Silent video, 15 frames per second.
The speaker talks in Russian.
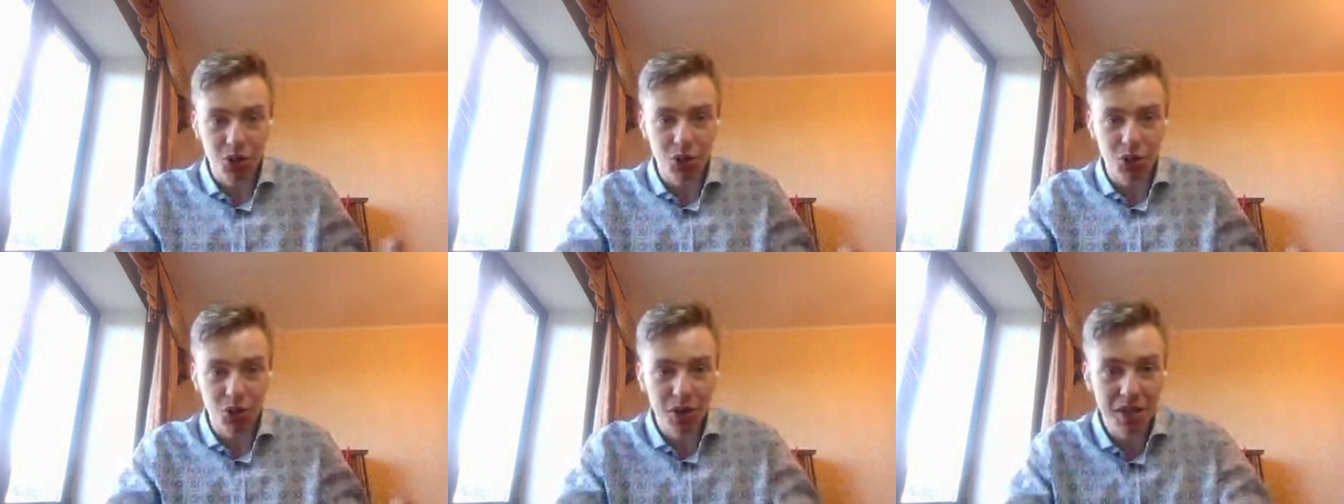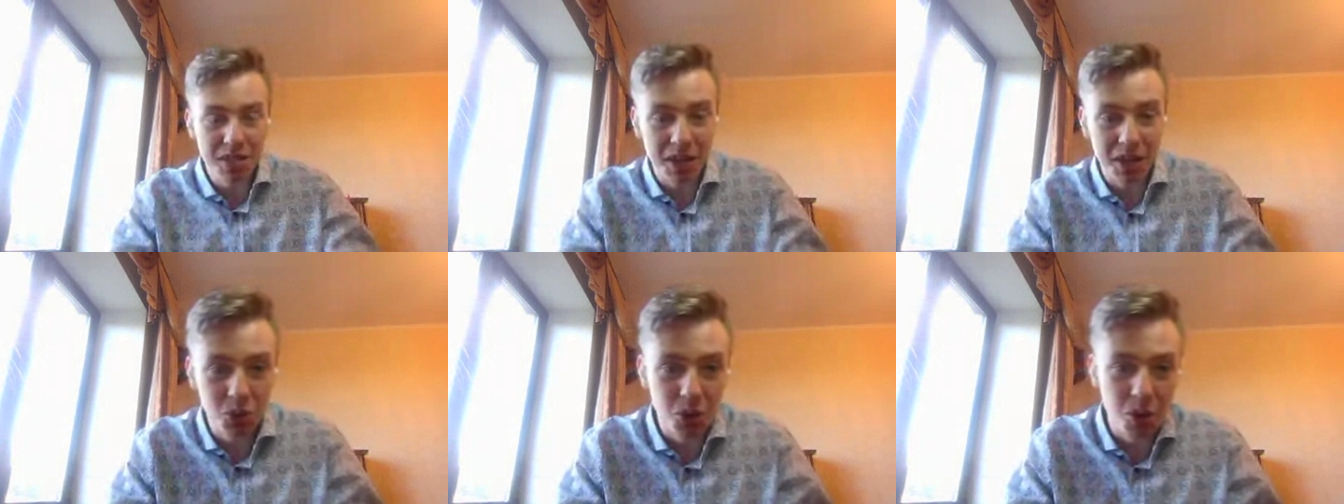что
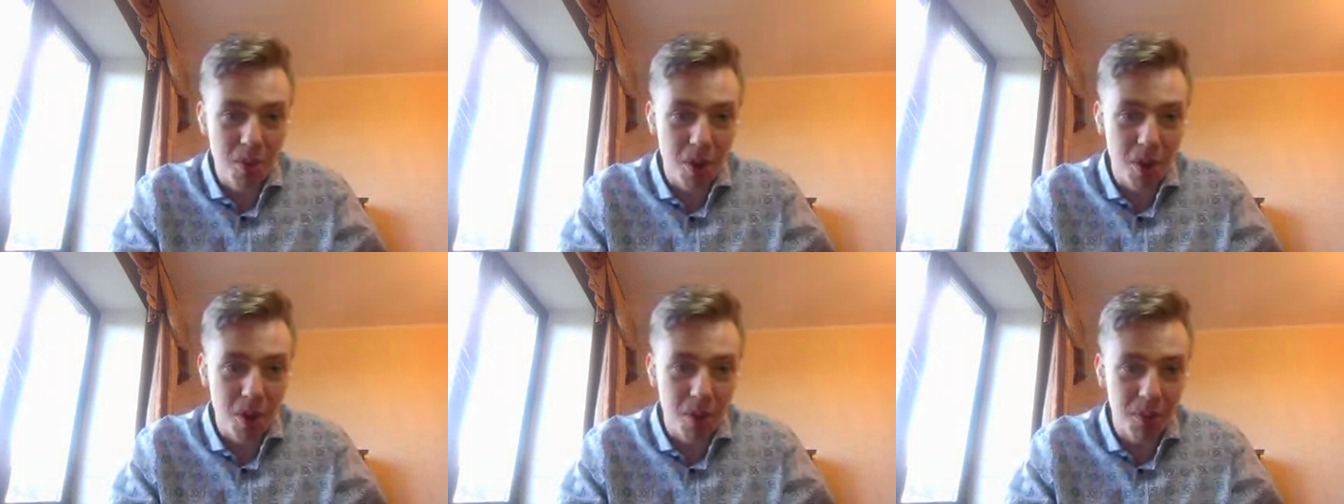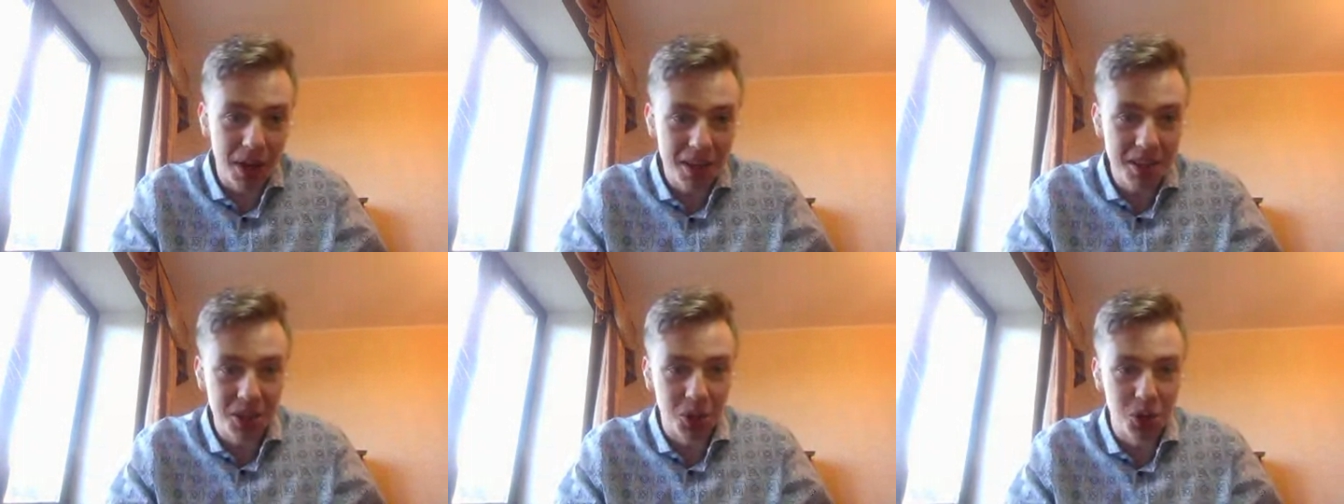литературу
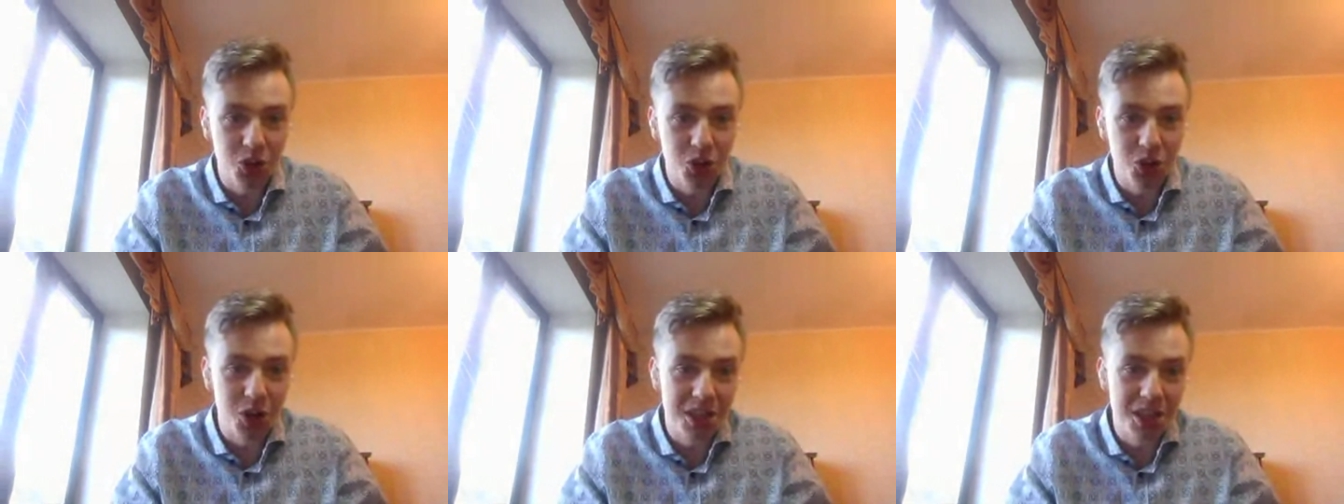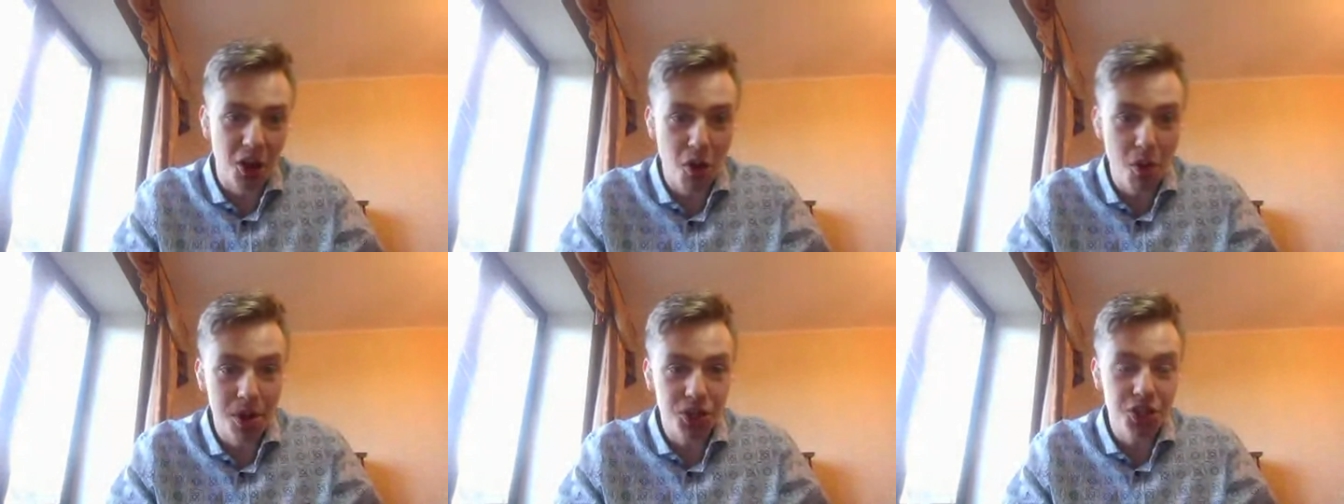пропагандирую, еще и
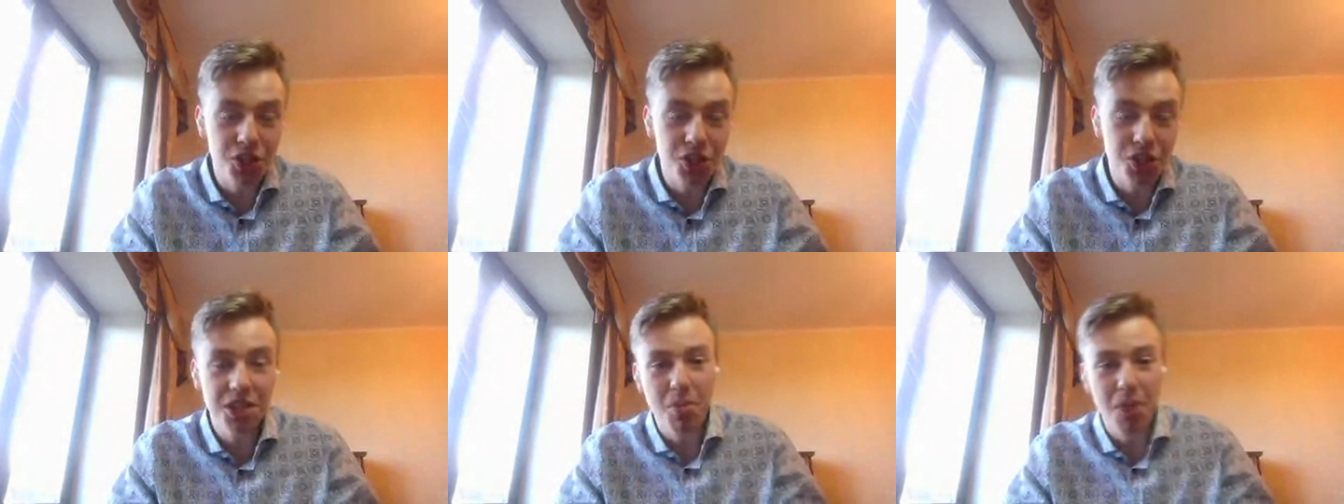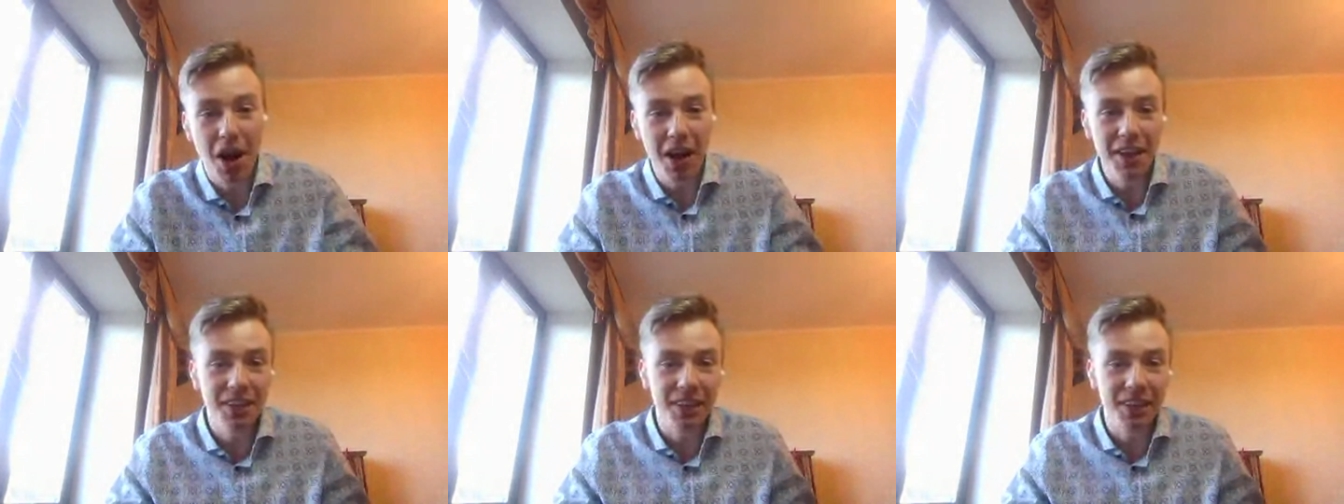здоровый образ жизни,
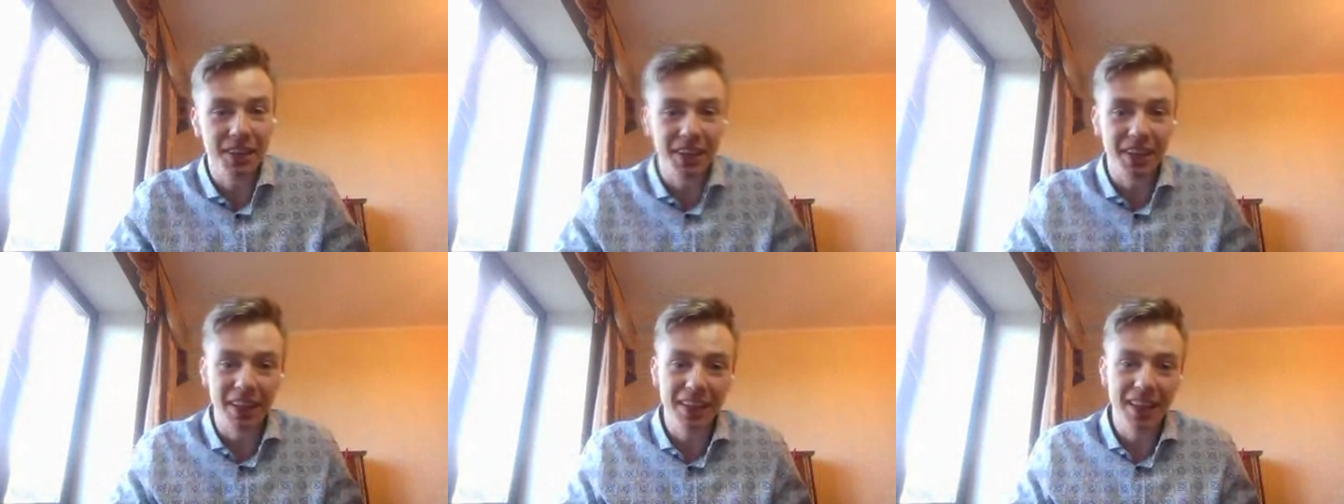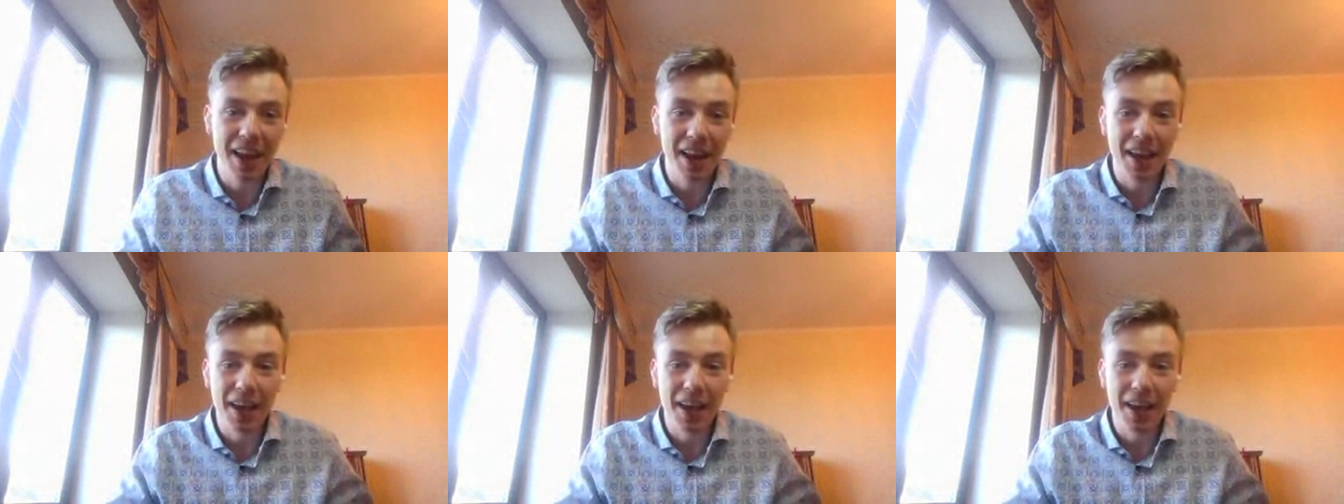хакинг и так
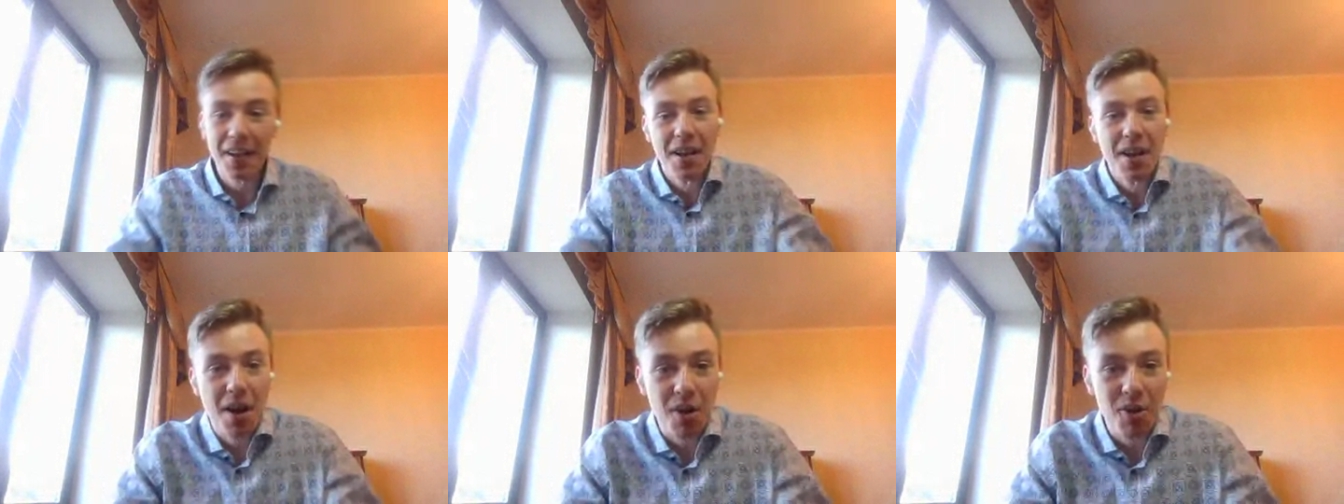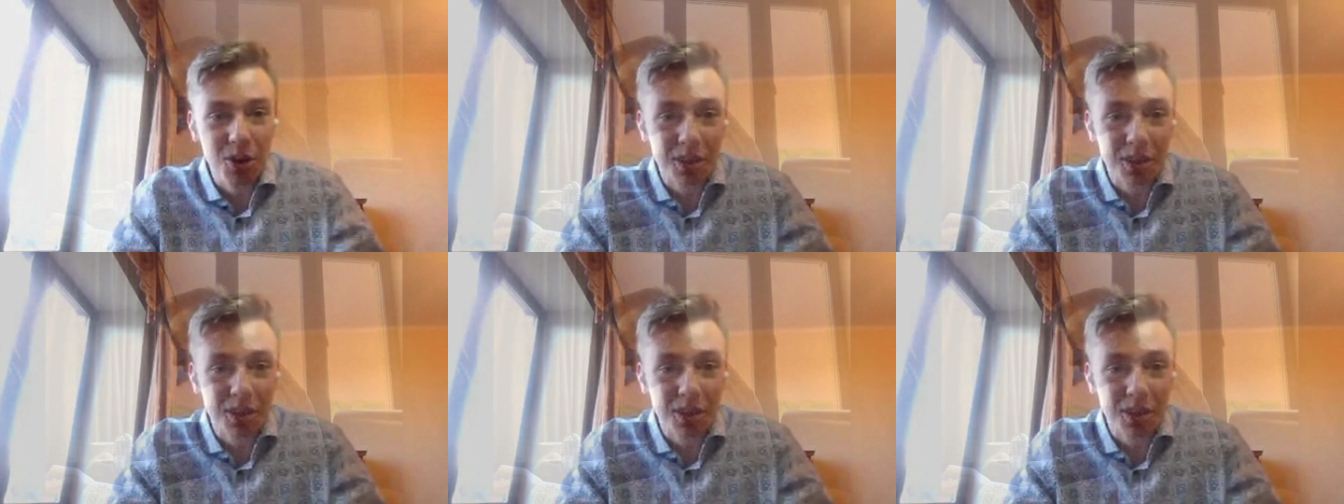далее.